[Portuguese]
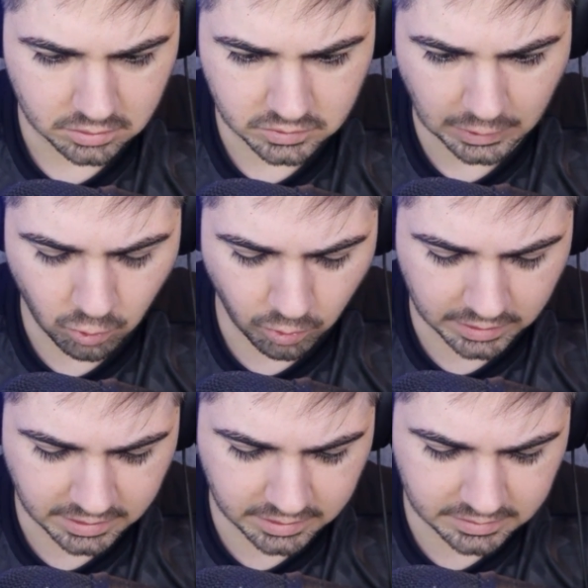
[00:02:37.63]
Tem
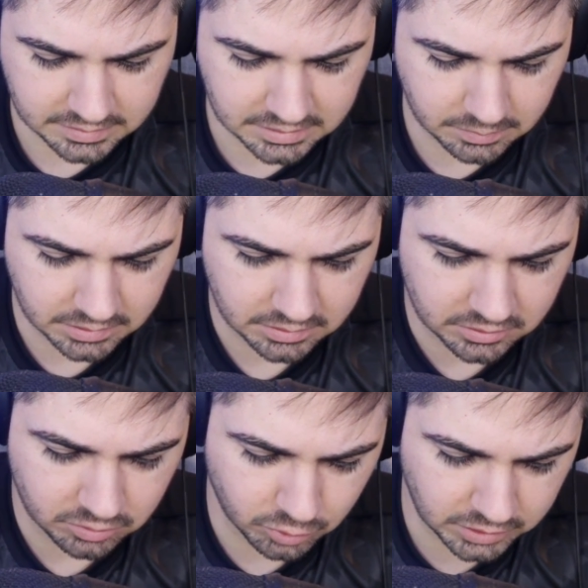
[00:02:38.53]
quatro ali em cima.
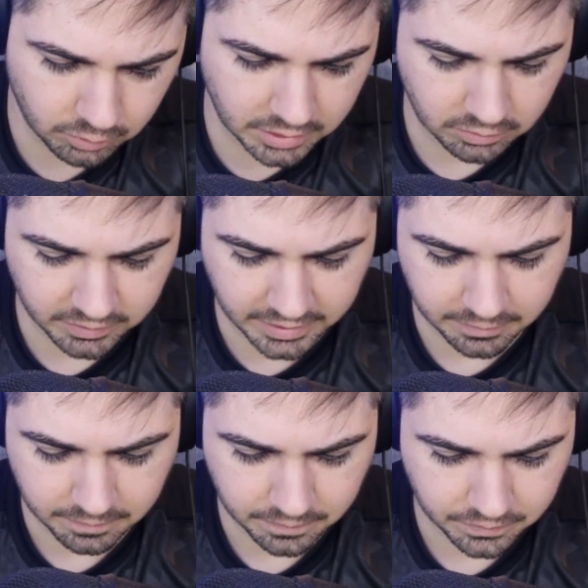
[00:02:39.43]
Deixa eu botar no ângulo, vai.
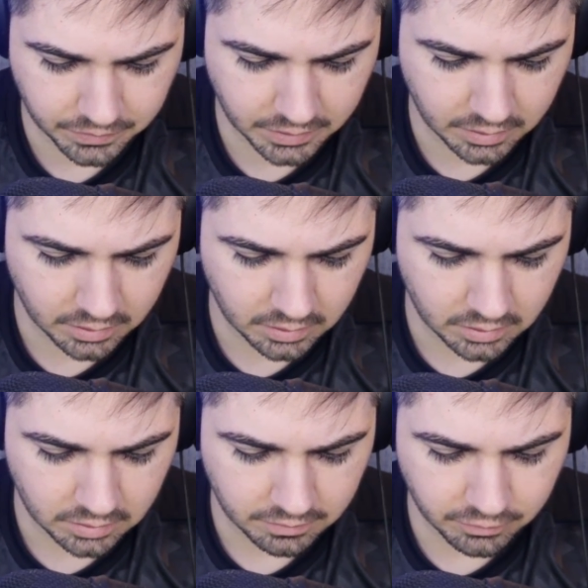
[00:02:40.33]

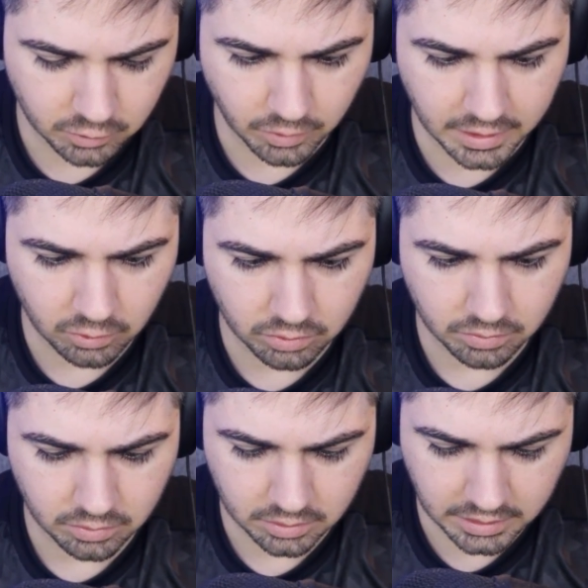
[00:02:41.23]
Foi no ângulo.
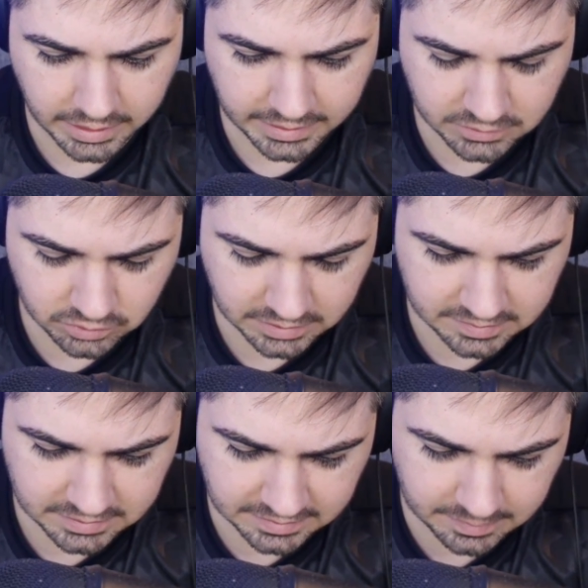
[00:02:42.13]
É isso, tem que
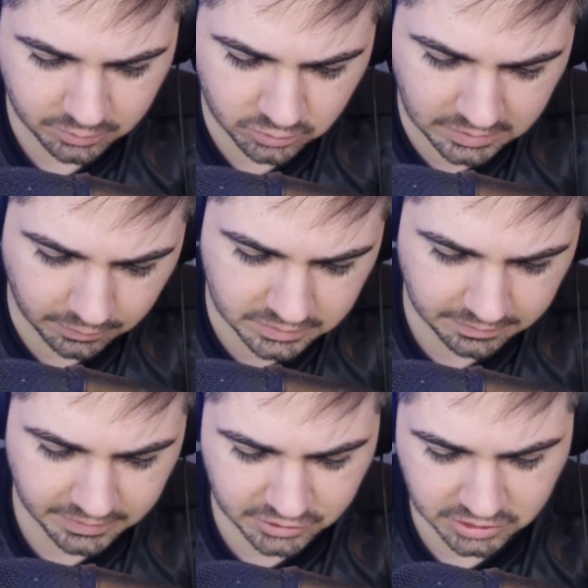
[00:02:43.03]
acertar sempre nos alvos. Tá
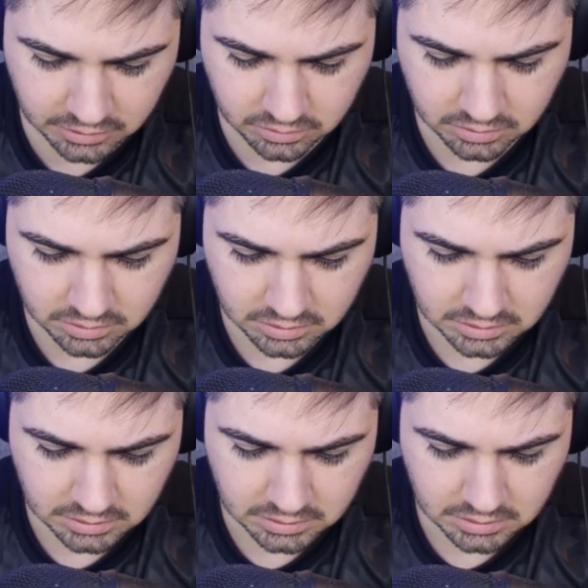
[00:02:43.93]
viajando.
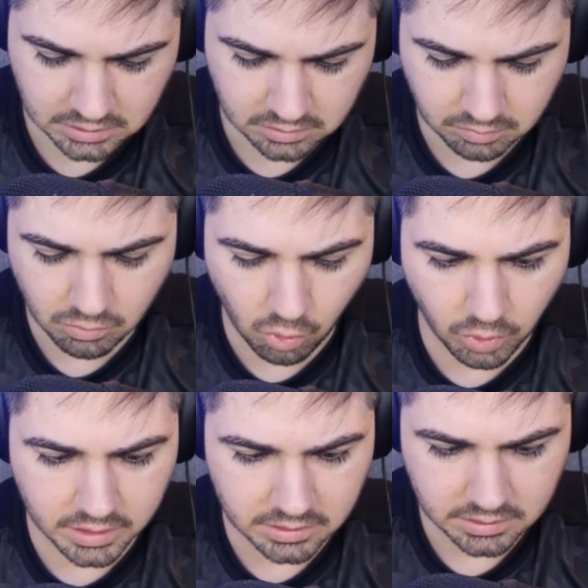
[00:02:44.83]

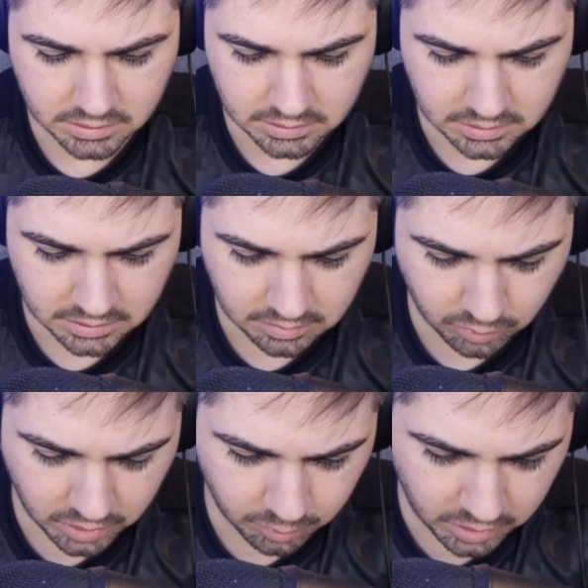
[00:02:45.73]
Boa.
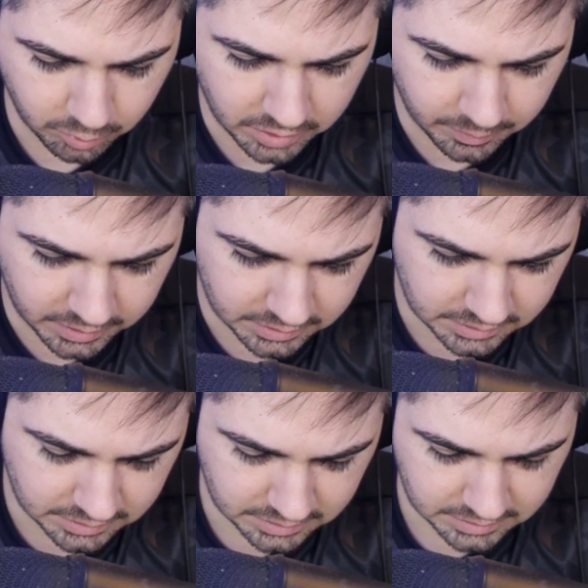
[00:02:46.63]
Bora, bora, bora, bora.
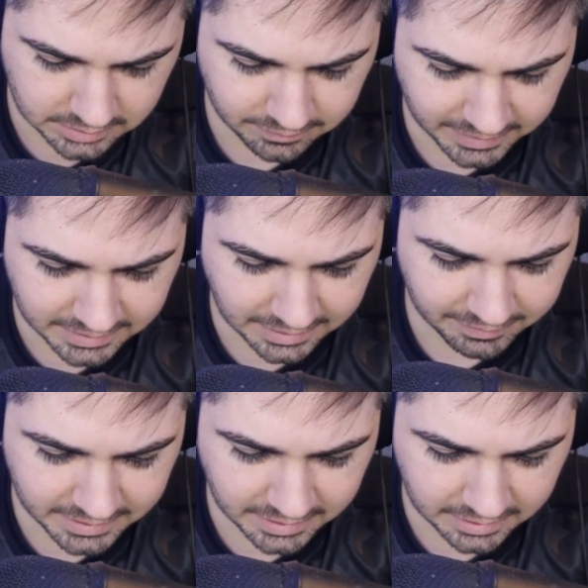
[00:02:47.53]
Vai que dá, vai
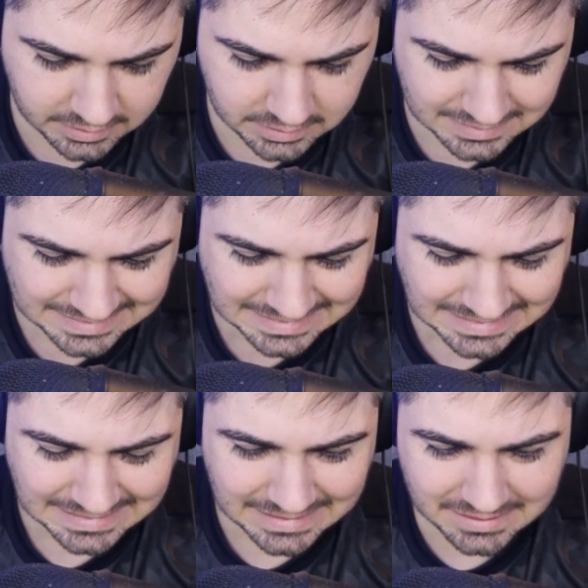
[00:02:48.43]
que dá.
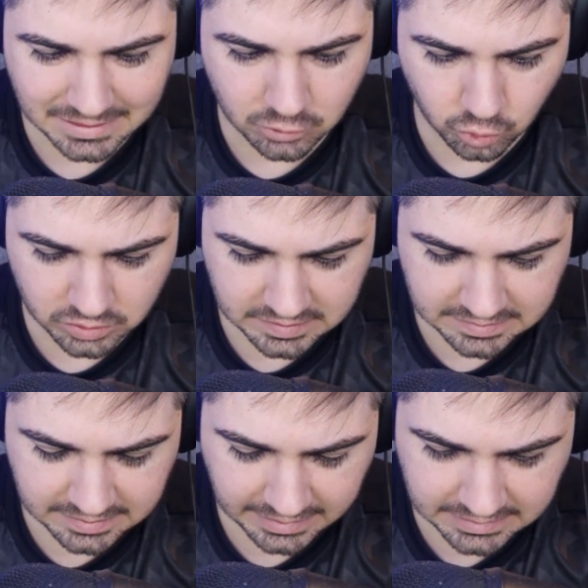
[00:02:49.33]
Acertou
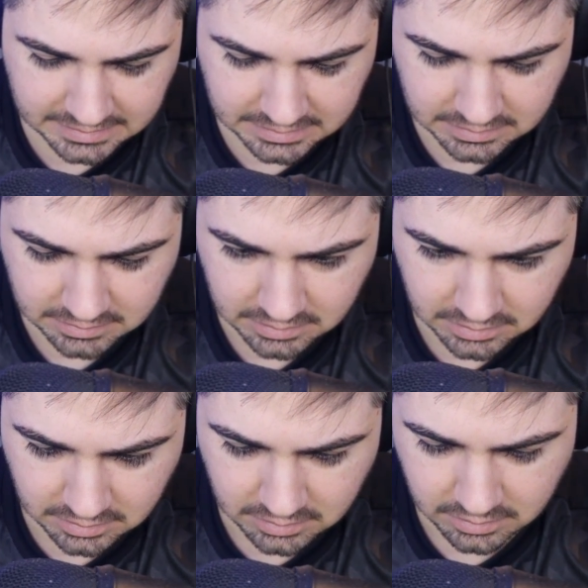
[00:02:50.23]
16.
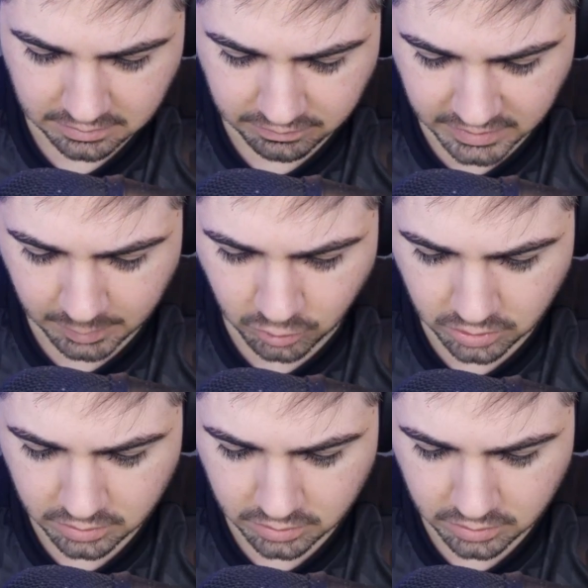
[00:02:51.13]
Vamos.